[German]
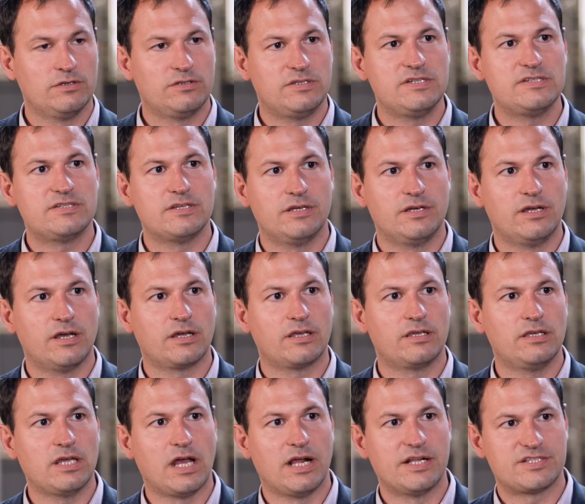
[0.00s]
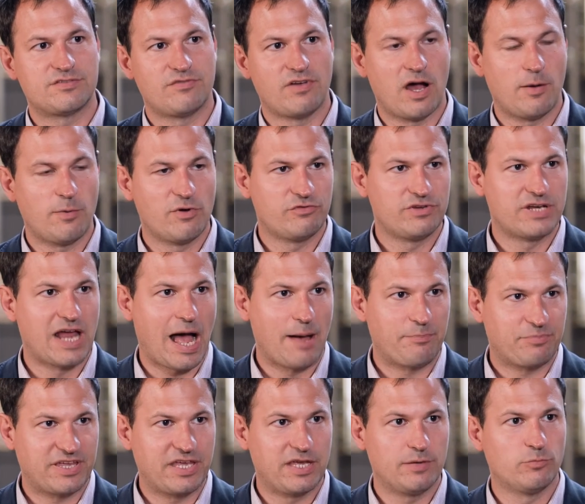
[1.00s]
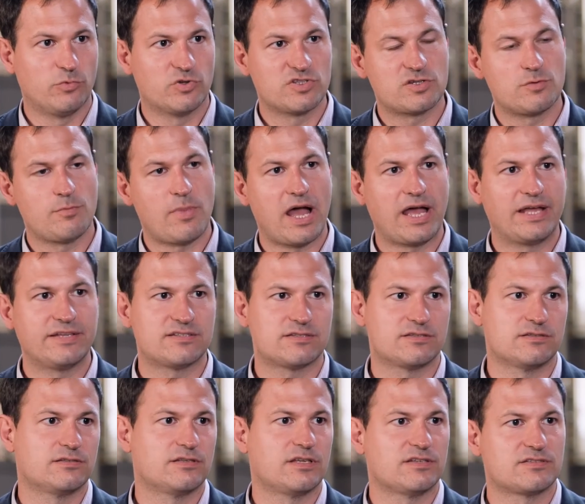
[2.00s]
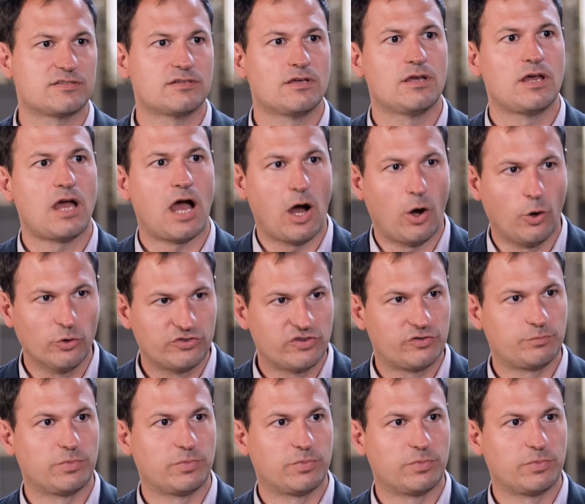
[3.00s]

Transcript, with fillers: diese Energie als Wärme wieder abgeben und zum Heizen des Hauses